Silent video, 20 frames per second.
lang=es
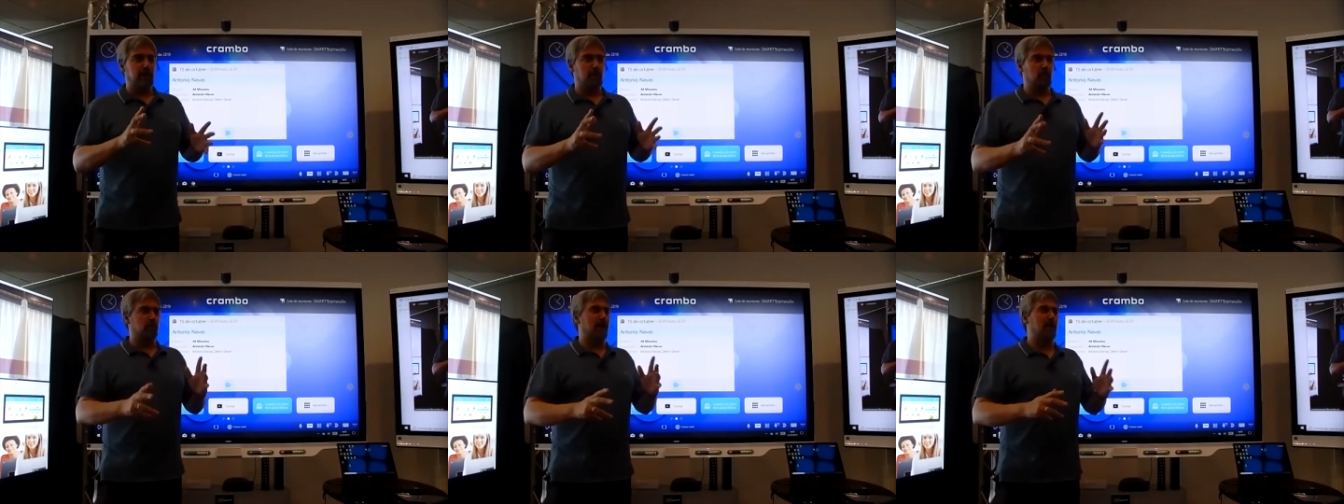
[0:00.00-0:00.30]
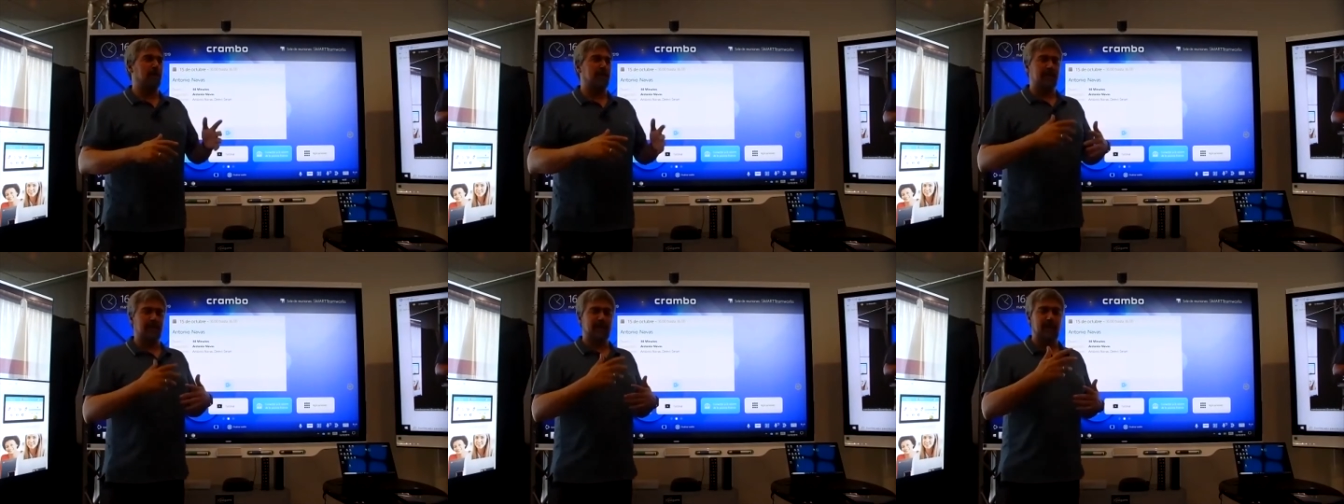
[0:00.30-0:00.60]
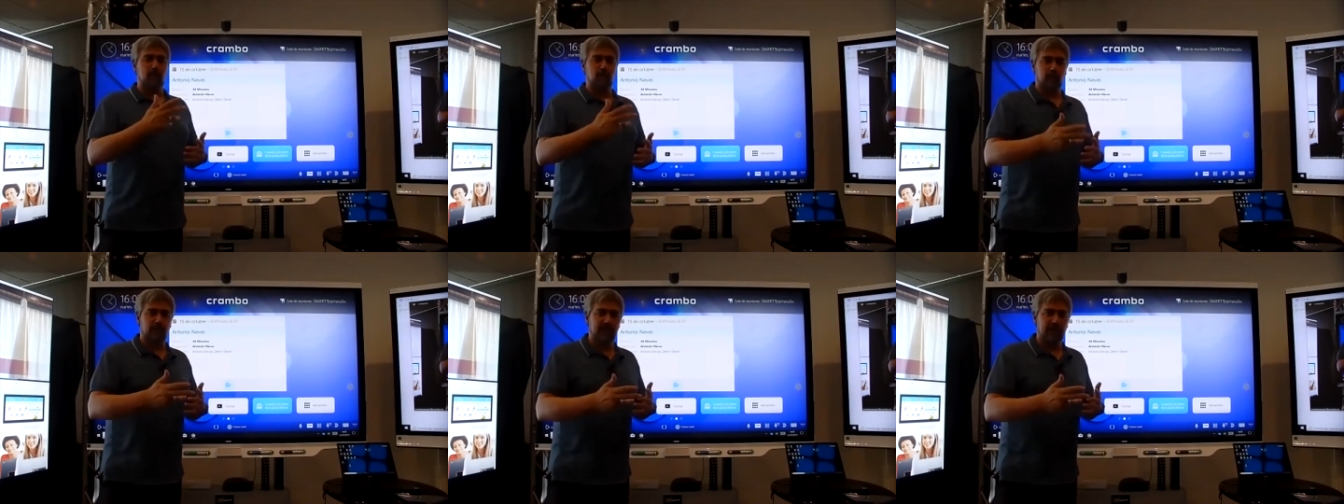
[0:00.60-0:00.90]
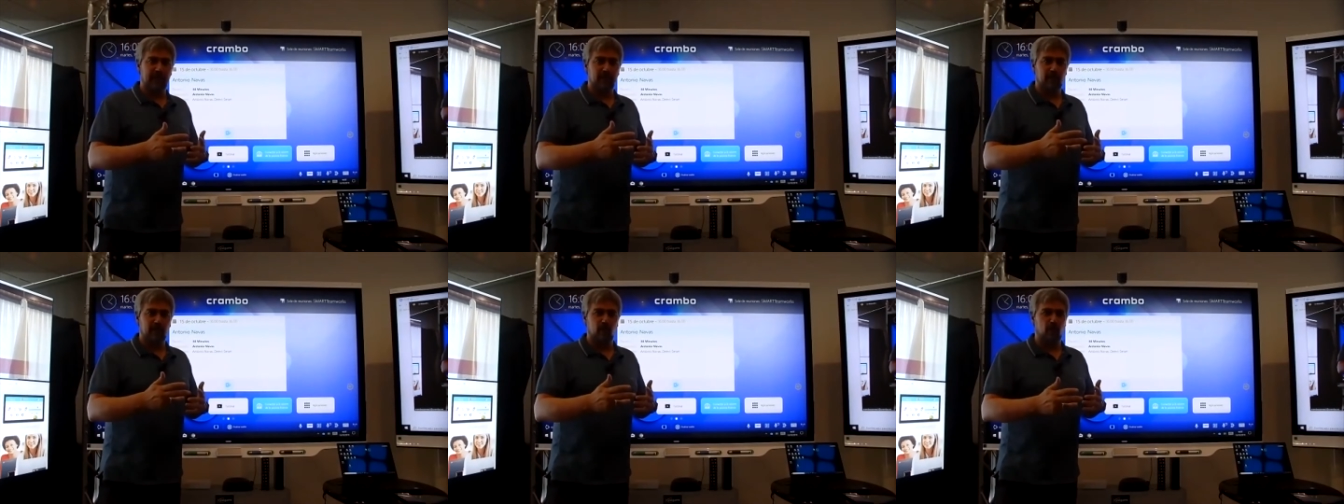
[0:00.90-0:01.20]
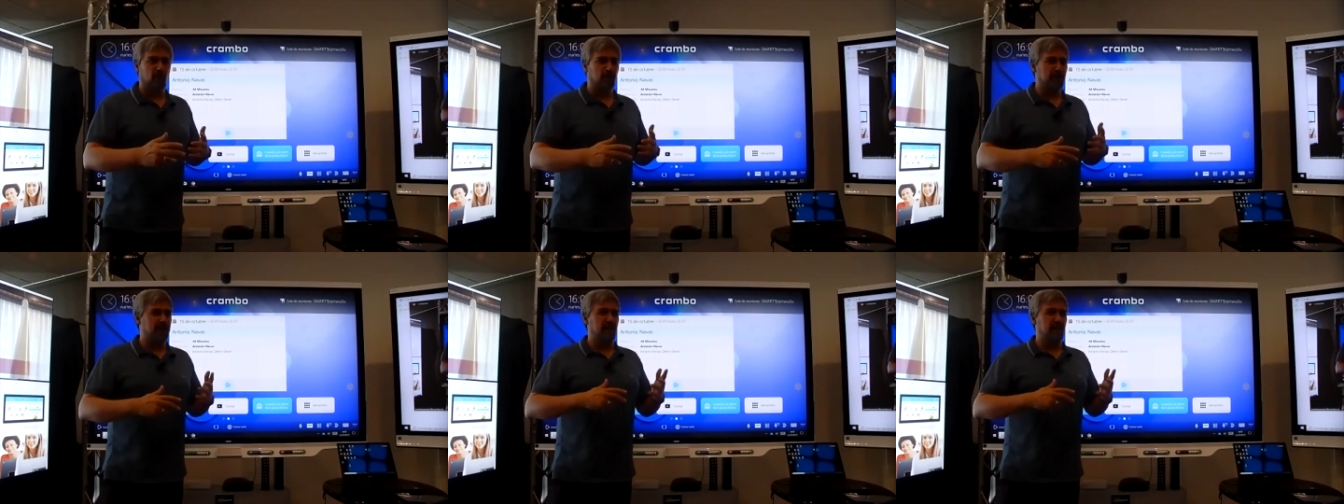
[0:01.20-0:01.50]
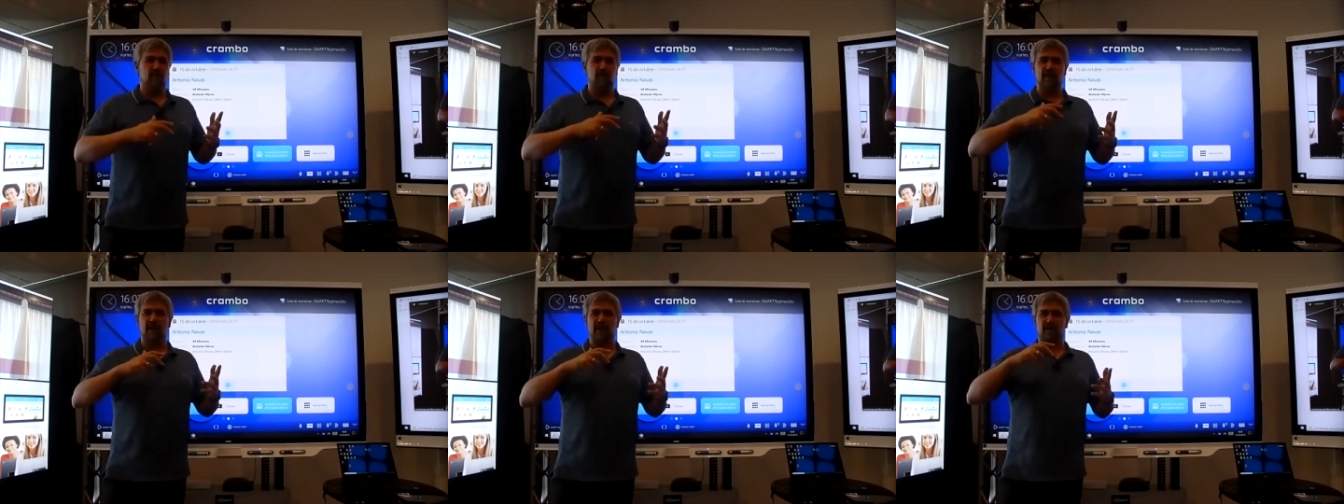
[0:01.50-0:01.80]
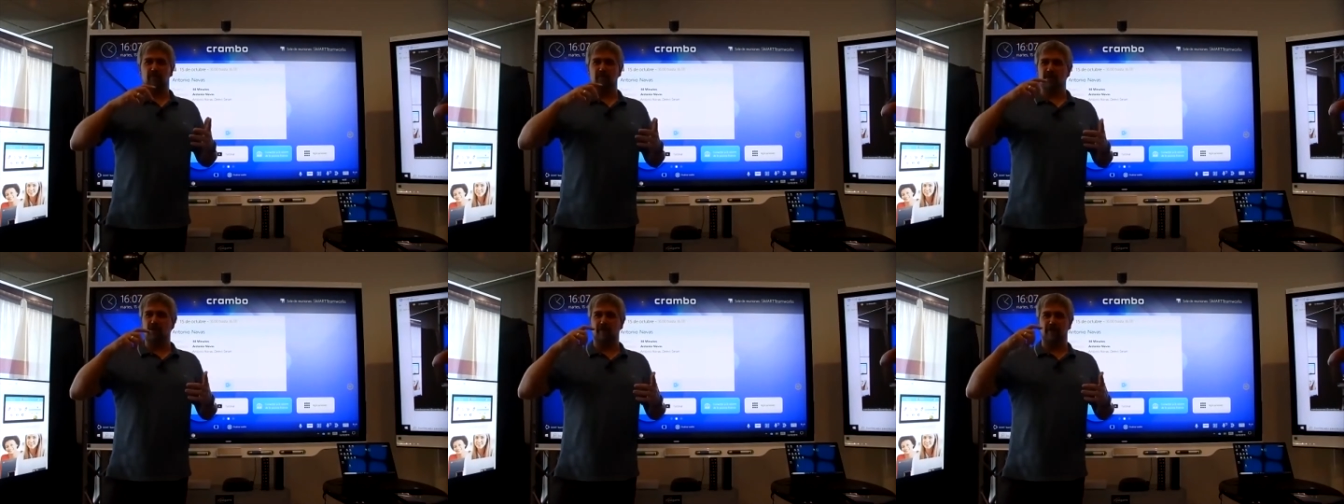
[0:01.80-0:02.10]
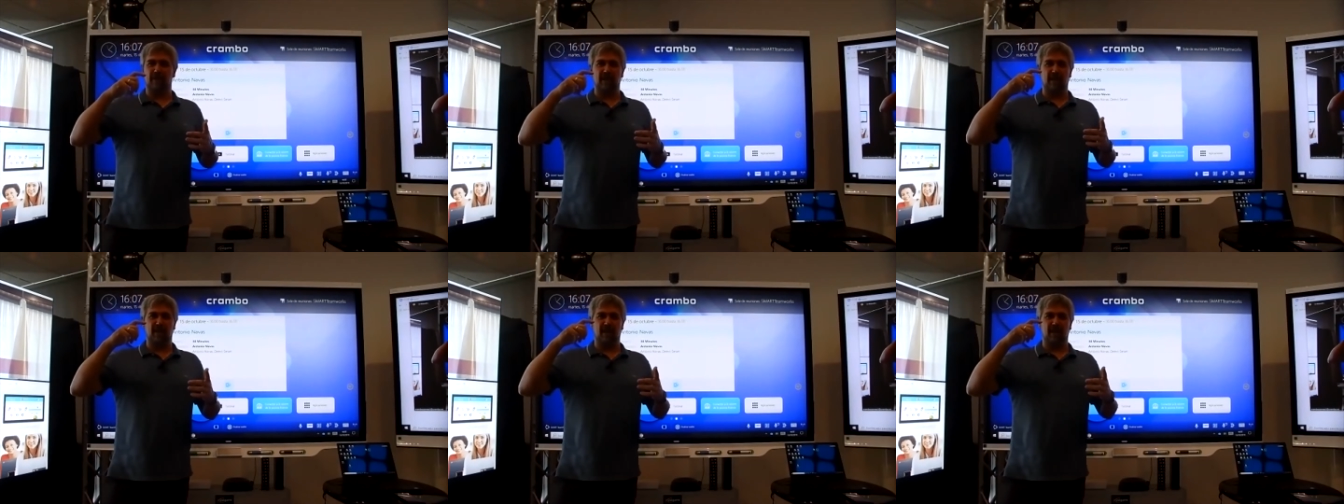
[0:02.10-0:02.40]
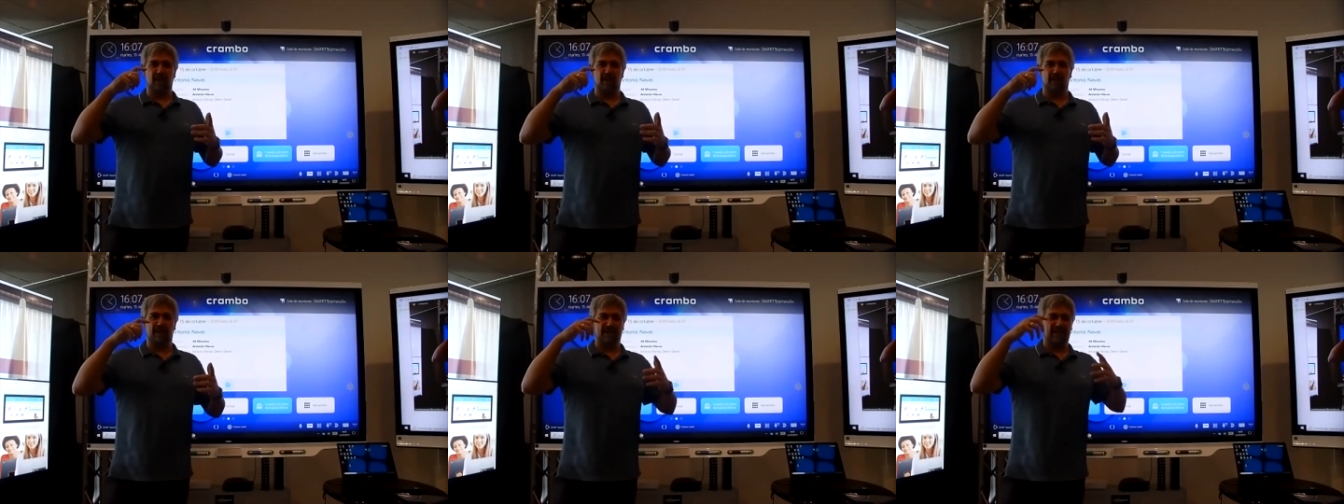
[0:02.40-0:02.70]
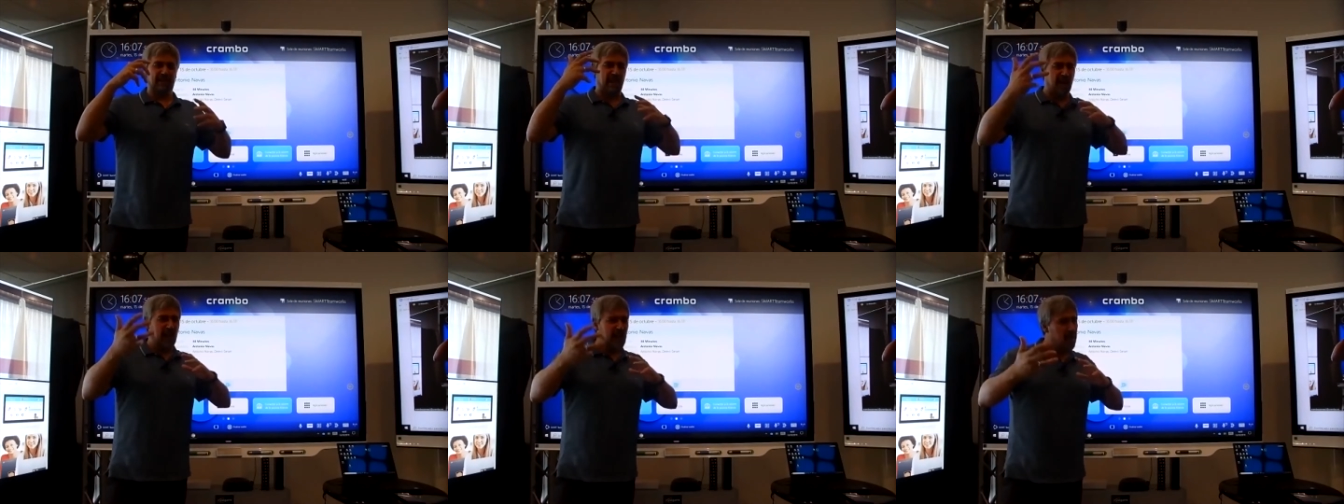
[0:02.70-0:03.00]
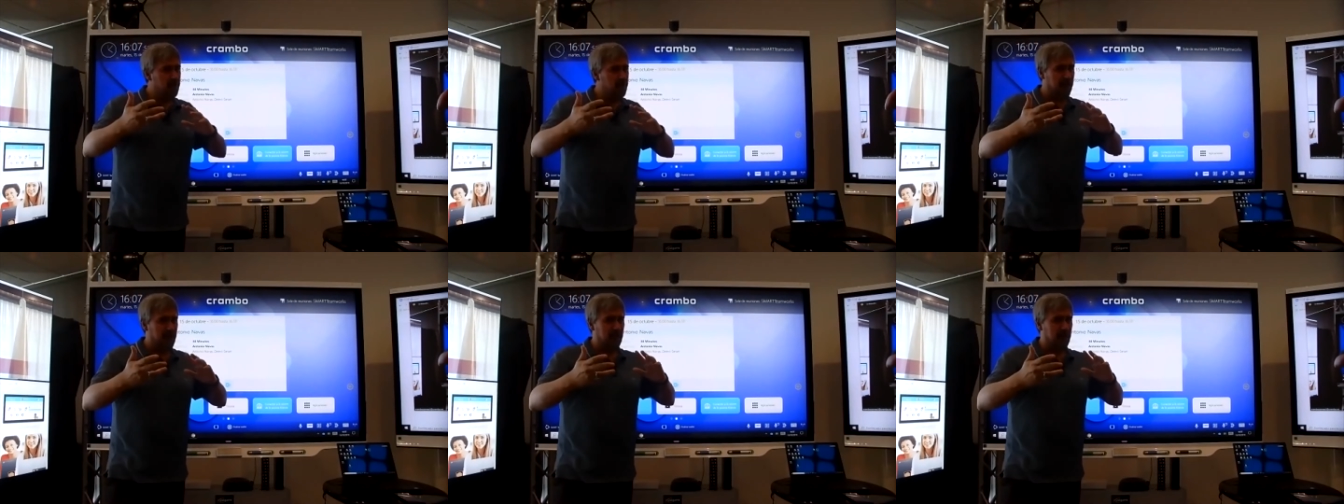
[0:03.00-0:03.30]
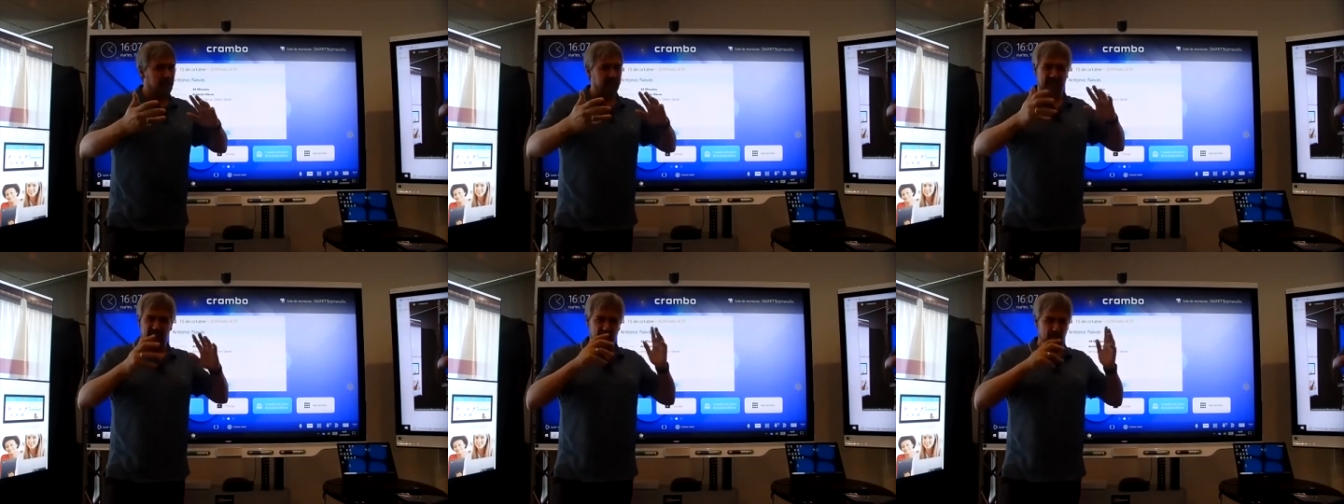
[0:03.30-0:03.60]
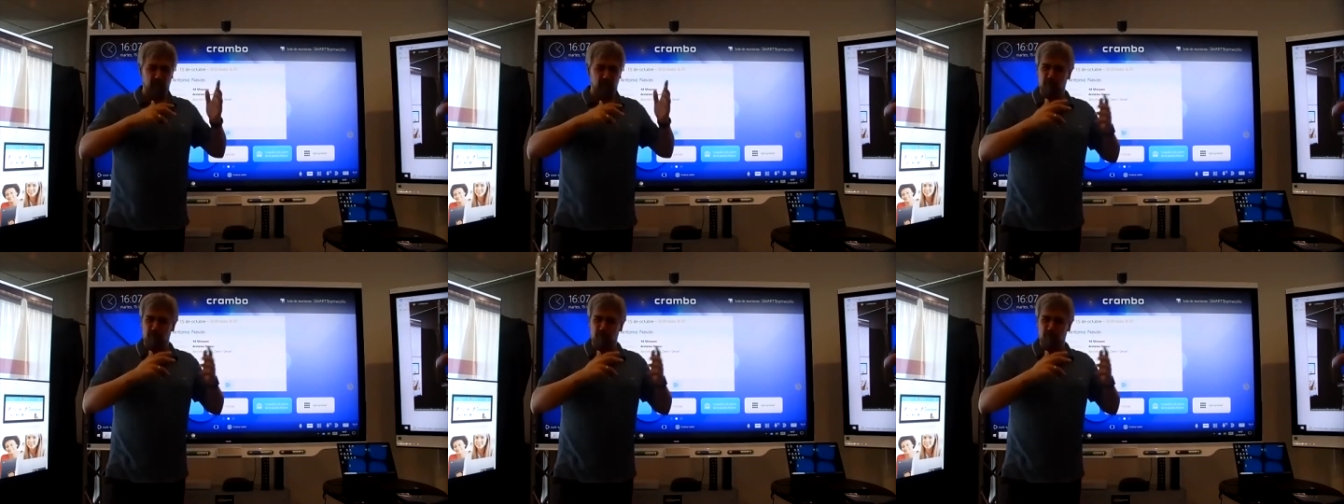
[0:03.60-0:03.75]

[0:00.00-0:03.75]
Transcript: una vez estamos dentro, oye, era una reunión de, Skype, era, teníamos